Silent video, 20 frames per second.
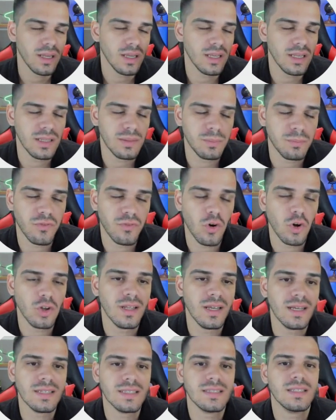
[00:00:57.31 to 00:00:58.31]
que
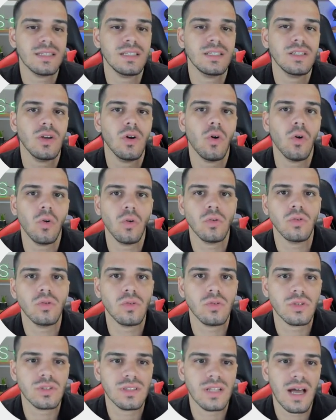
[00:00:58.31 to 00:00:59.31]
fornecem
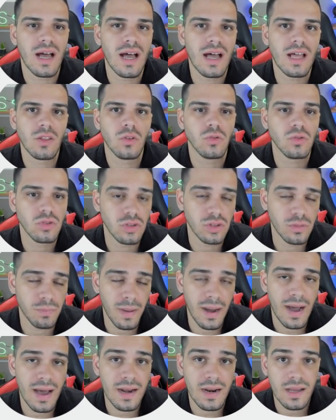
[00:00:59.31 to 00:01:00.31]
outros dados
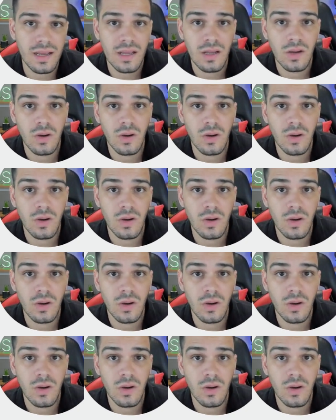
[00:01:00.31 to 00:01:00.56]
para